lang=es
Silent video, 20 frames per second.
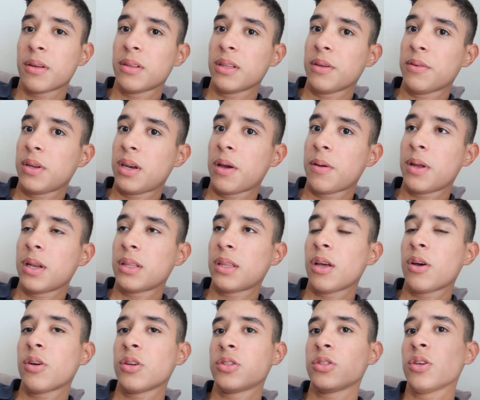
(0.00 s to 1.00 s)
debería haber
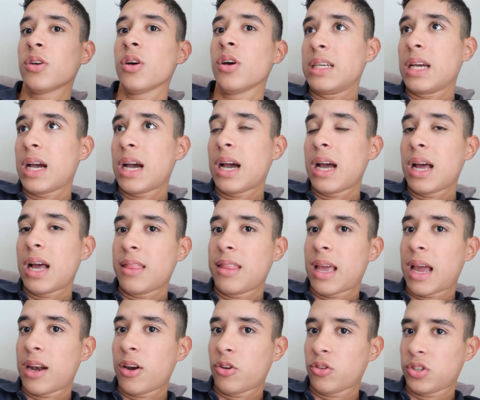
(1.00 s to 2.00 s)
estado hecho ya
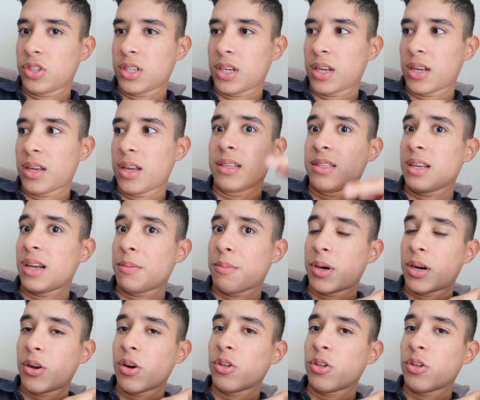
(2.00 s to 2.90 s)
de anoche y sin embargo